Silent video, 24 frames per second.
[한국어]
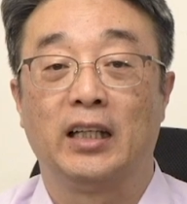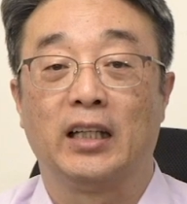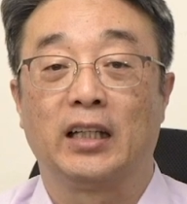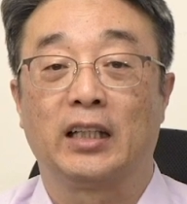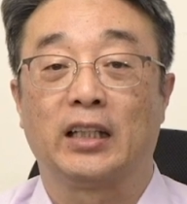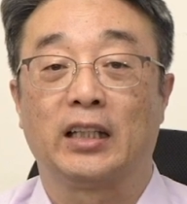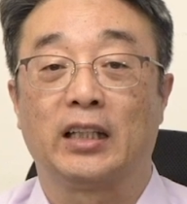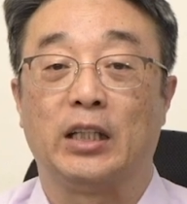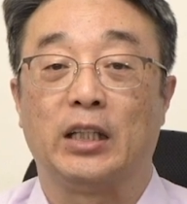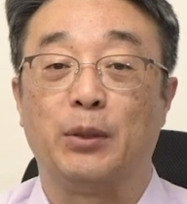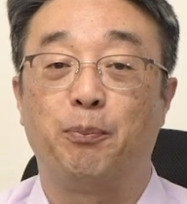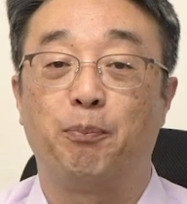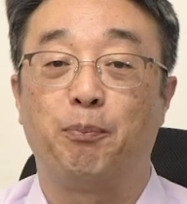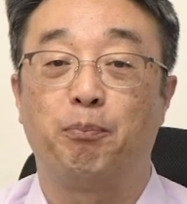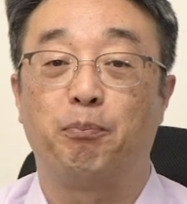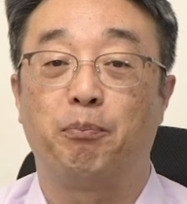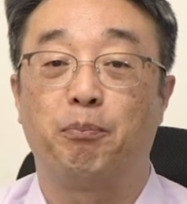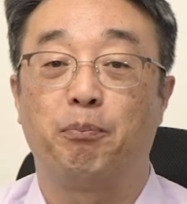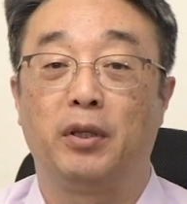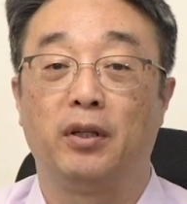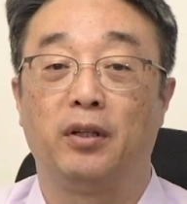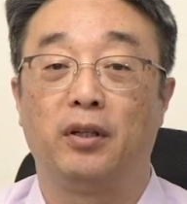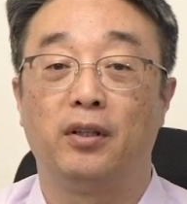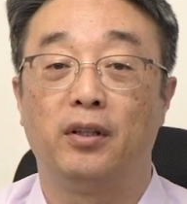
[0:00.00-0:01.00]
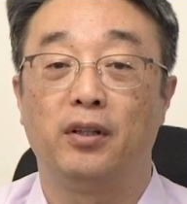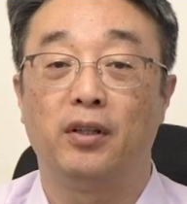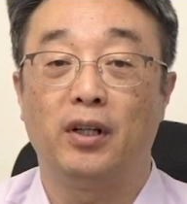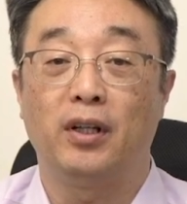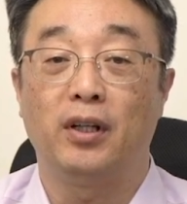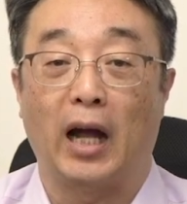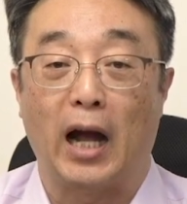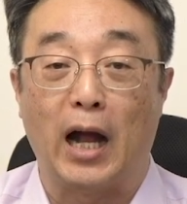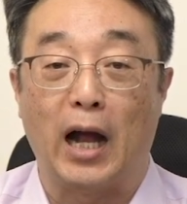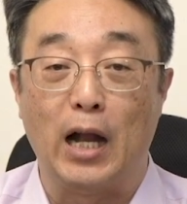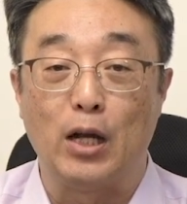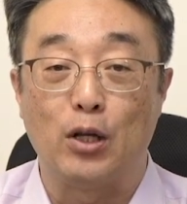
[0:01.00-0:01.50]
깊이를
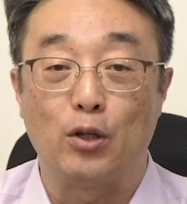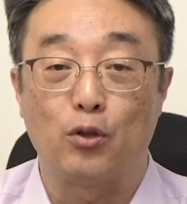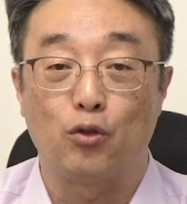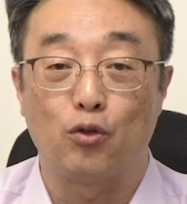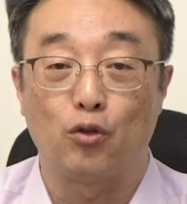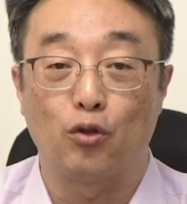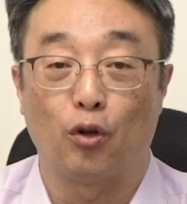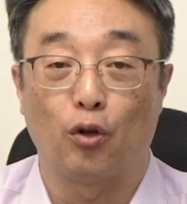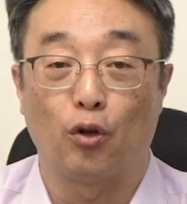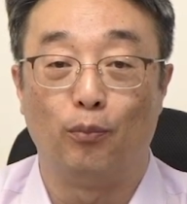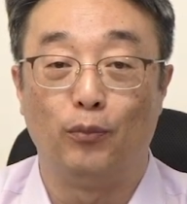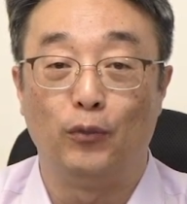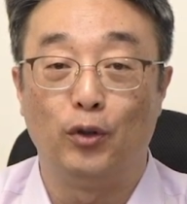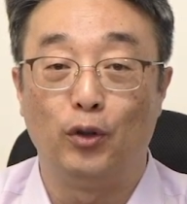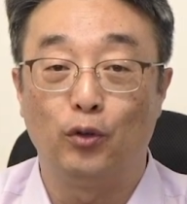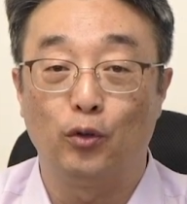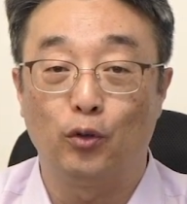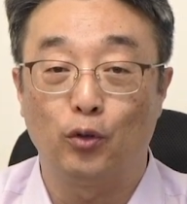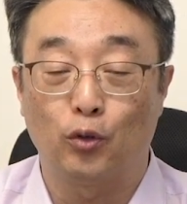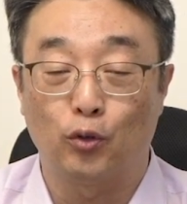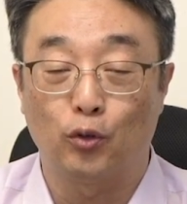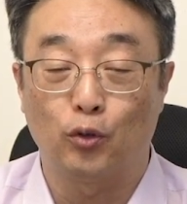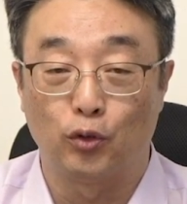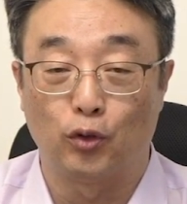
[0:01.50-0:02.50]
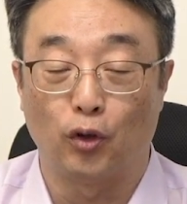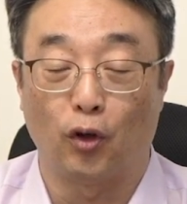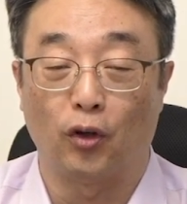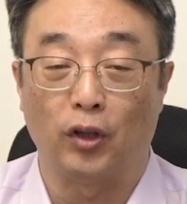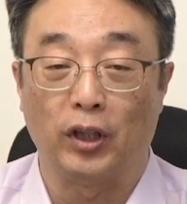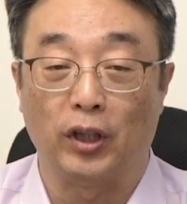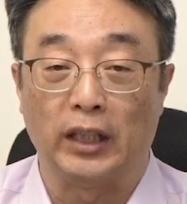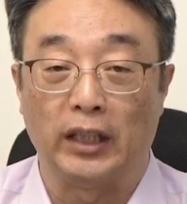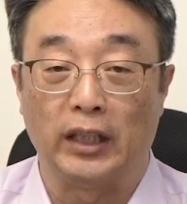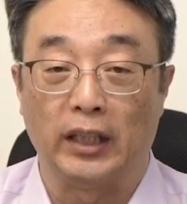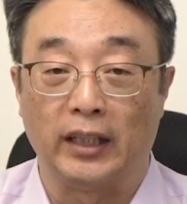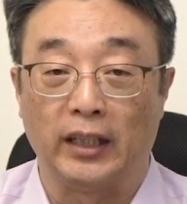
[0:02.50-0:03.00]
알 수 없는 구덩이,
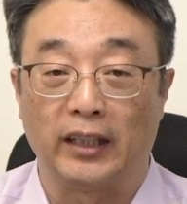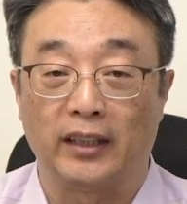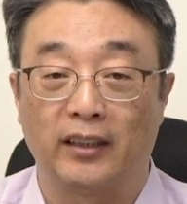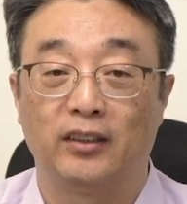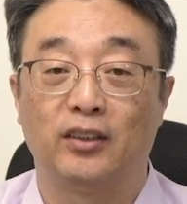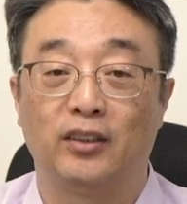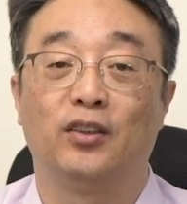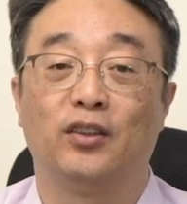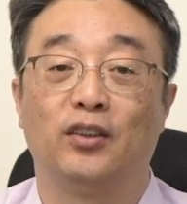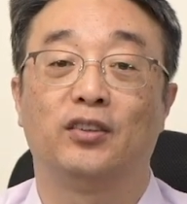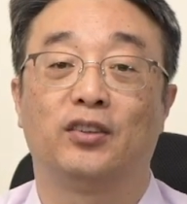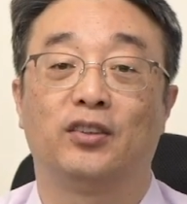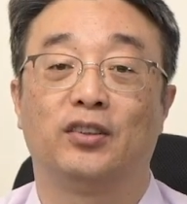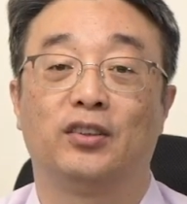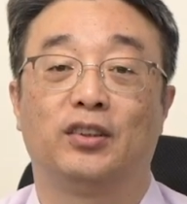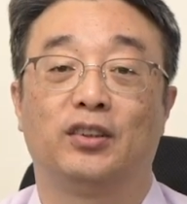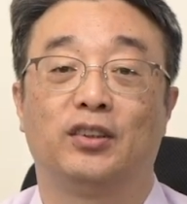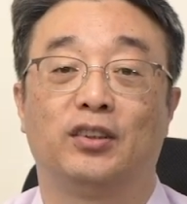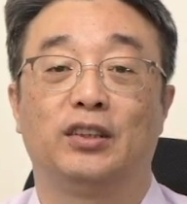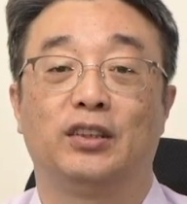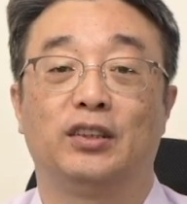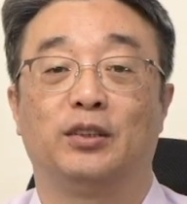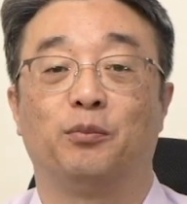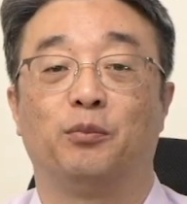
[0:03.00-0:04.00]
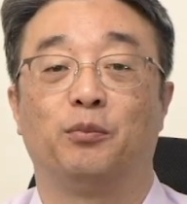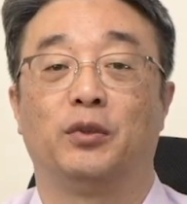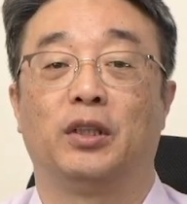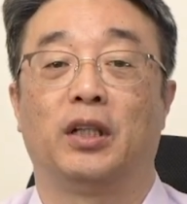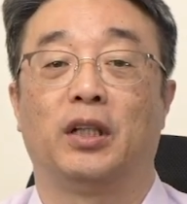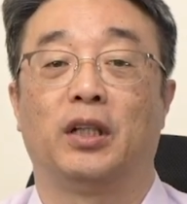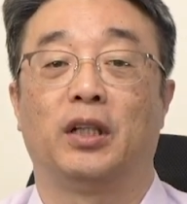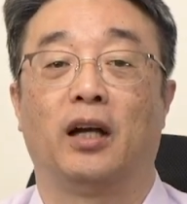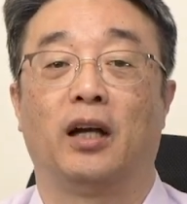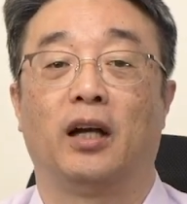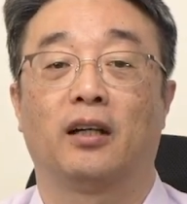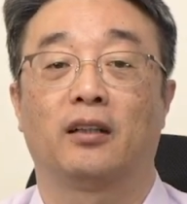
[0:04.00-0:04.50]
그런 뜻이
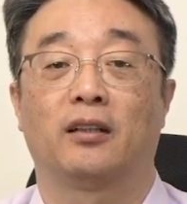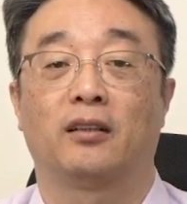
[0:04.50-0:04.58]
있습니다.